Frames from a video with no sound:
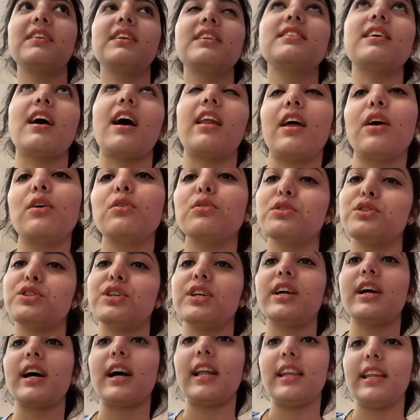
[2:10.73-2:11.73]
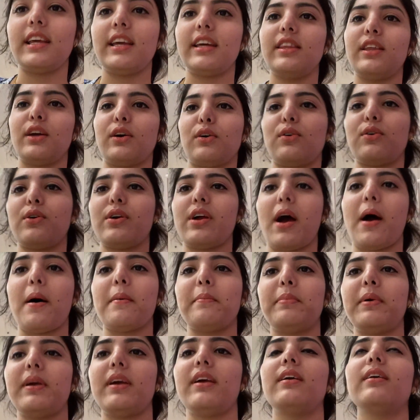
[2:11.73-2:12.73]
सारा कुछ ही खाली है देखो यहाँ
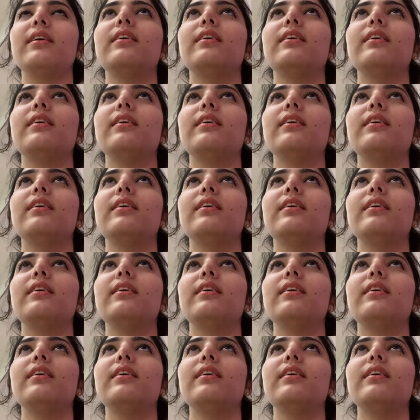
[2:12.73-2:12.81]
पे